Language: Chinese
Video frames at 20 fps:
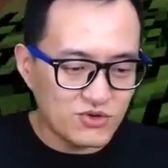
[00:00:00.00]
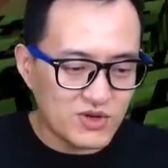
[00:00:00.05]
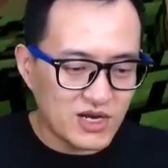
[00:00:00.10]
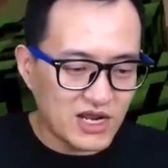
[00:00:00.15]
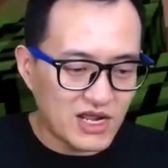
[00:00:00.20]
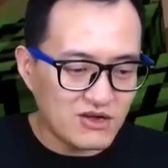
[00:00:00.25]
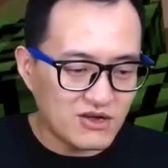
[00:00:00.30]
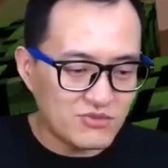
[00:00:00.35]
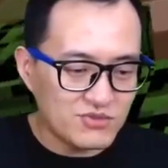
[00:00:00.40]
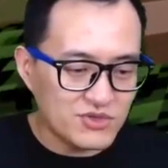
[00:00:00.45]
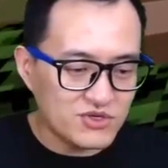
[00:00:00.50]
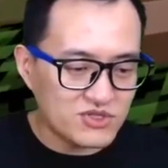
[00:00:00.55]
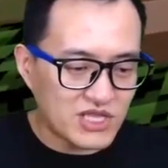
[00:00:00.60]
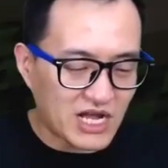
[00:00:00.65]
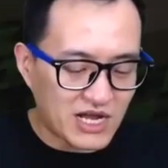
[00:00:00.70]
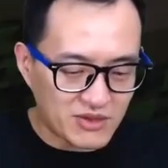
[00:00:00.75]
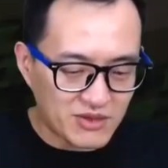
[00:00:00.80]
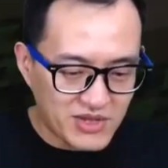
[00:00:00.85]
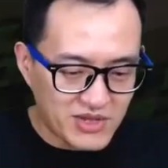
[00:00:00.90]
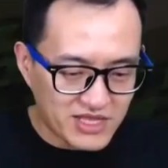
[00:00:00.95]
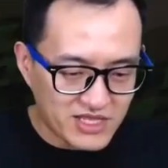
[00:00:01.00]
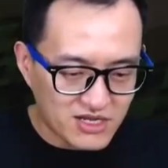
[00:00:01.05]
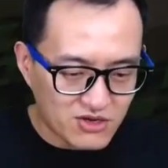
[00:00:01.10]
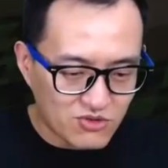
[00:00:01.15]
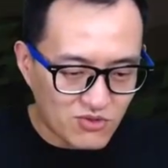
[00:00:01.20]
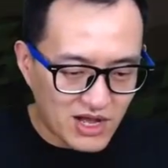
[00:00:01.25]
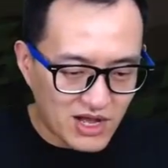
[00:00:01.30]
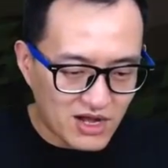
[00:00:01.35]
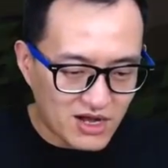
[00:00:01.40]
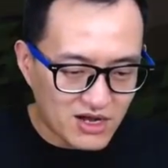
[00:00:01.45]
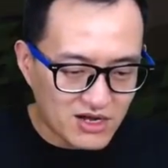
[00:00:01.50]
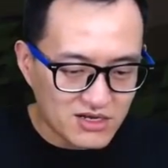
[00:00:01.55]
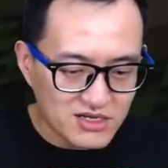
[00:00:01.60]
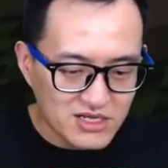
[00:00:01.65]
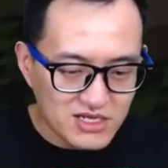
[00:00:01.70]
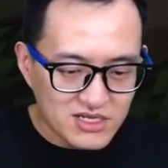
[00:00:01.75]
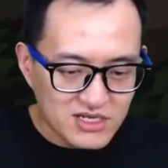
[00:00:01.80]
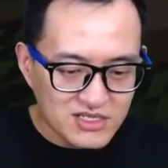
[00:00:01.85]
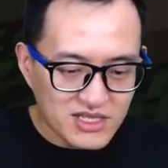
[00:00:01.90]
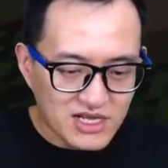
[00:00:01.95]
来了，我们又打一遍那个关啊。
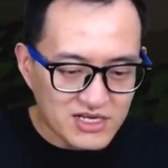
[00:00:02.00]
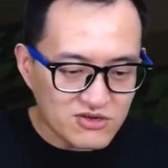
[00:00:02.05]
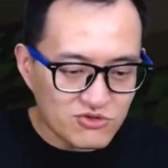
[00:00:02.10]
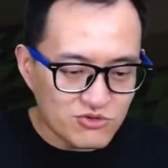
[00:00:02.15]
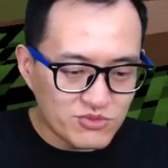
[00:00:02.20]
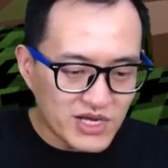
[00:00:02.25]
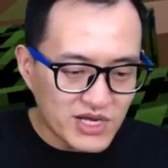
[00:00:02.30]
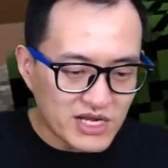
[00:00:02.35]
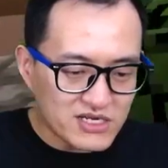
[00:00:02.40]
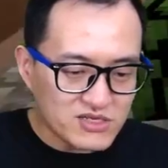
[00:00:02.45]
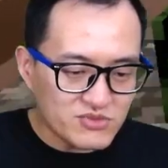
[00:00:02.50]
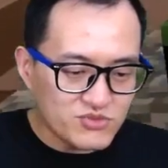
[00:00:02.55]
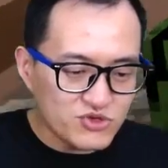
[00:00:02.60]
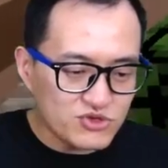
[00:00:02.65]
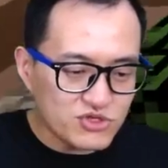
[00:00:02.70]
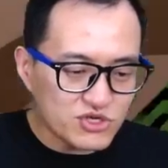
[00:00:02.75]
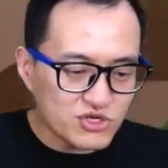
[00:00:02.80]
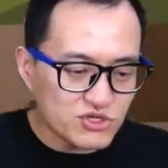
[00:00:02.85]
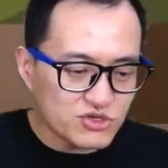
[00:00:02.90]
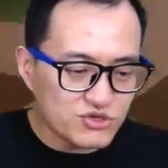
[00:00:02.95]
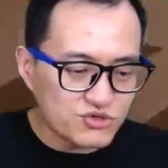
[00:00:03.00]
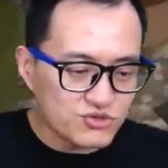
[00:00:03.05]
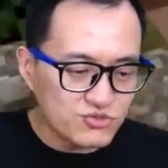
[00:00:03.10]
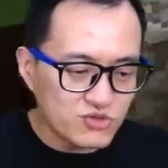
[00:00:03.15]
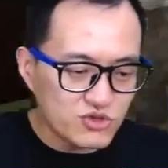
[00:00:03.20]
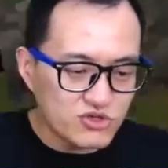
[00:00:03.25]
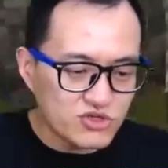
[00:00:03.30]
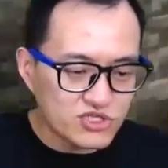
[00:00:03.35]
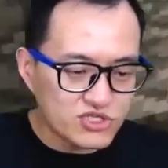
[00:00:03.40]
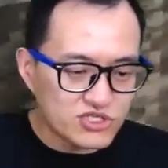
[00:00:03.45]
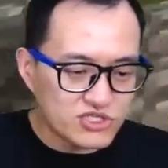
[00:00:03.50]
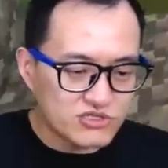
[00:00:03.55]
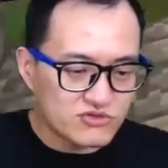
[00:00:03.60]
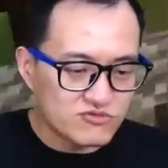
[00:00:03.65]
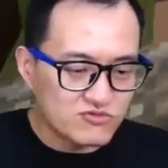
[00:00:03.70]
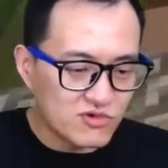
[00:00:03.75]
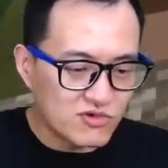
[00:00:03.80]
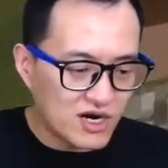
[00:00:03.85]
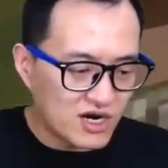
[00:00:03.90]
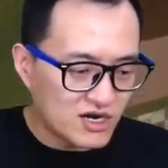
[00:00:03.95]
但是我们还是没有找到熊猫的食
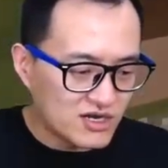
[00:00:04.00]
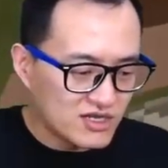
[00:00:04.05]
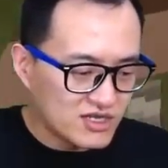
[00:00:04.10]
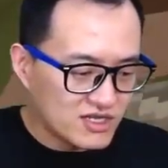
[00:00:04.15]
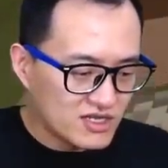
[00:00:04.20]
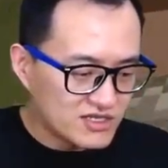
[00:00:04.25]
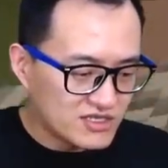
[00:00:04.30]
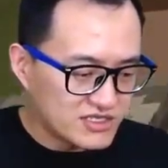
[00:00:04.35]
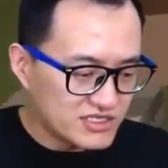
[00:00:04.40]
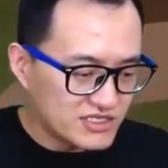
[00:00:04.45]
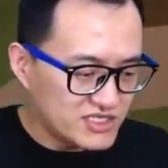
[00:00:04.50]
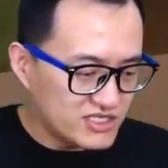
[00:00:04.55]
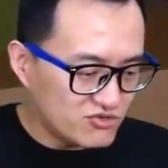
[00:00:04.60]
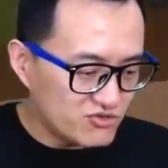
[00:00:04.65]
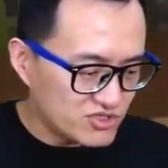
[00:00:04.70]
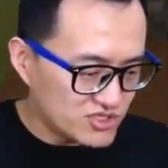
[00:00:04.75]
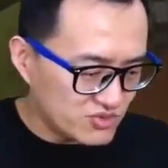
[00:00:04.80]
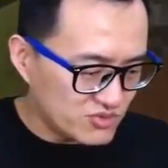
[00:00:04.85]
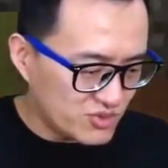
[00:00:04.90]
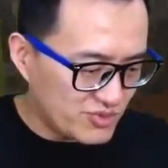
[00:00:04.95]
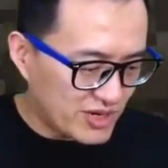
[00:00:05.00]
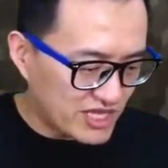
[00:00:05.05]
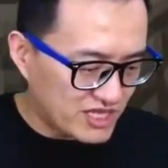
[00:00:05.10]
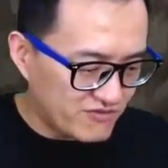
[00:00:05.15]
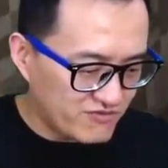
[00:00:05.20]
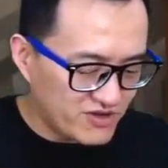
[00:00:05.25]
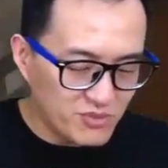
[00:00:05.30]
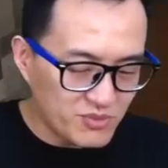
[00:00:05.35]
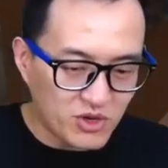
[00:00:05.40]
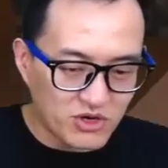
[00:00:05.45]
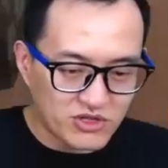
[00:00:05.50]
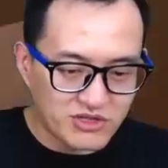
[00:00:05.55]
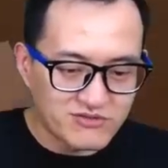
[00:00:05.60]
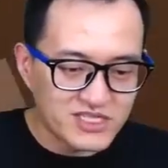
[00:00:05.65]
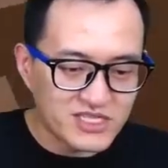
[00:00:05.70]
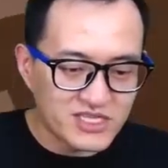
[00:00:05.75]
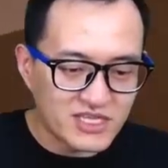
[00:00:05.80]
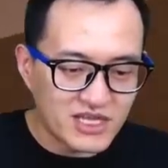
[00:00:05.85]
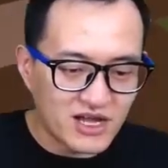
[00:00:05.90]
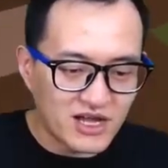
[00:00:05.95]
物，以及我怎么把它喂饱的问
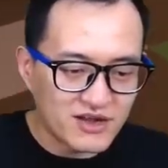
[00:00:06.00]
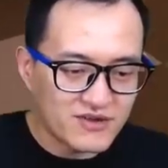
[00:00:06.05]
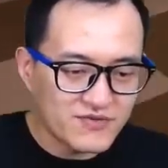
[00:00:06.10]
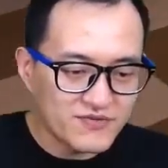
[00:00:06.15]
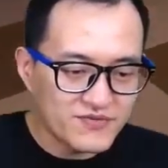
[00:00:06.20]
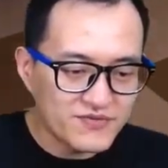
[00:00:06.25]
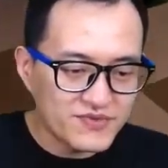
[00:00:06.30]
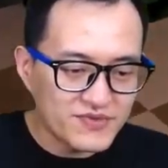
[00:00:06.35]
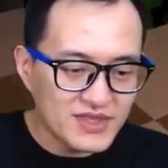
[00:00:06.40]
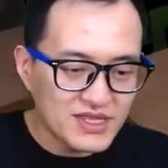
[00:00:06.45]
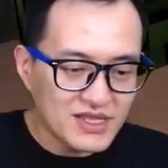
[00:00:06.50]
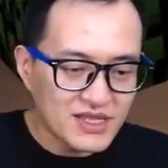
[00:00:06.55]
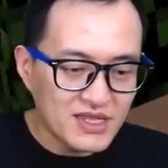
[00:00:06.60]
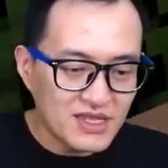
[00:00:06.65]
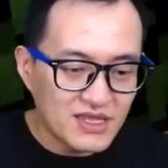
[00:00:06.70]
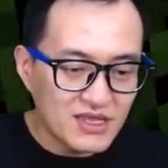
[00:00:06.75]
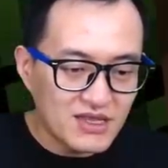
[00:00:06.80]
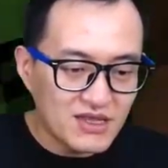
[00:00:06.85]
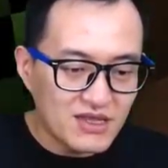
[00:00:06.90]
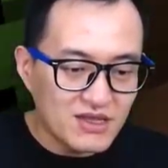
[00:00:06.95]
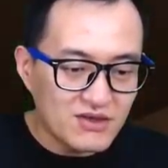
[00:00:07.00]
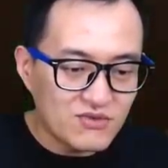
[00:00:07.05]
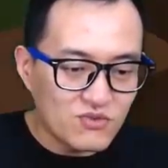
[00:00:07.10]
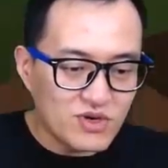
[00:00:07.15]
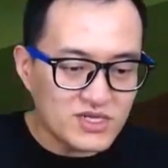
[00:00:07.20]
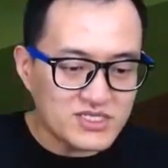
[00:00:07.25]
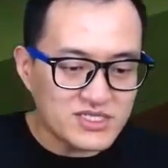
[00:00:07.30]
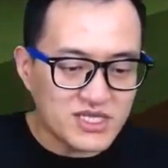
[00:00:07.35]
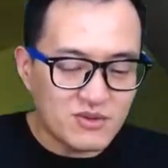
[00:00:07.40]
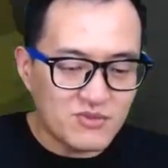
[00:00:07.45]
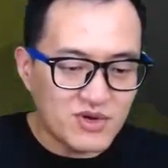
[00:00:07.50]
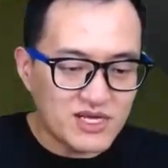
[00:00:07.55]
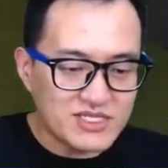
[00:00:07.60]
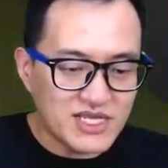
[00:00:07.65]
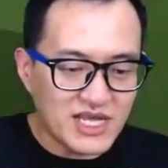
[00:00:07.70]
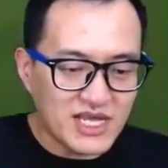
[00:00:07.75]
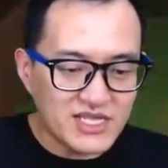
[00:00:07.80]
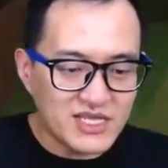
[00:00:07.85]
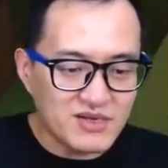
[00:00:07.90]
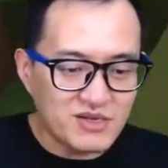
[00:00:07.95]
题啊。我怎么
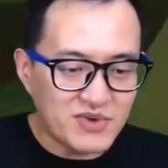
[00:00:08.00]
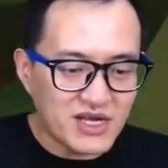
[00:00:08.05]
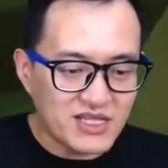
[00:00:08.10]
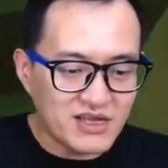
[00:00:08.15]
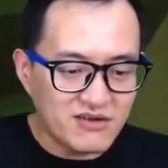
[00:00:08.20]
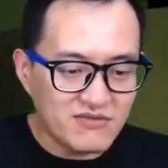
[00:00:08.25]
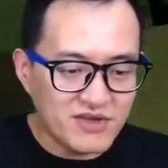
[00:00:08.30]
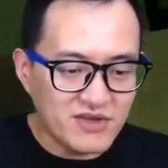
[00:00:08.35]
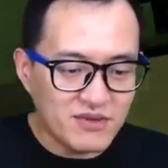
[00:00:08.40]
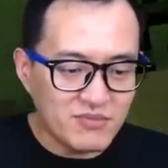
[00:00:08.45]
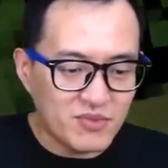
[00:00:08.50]
才能把它喂饱？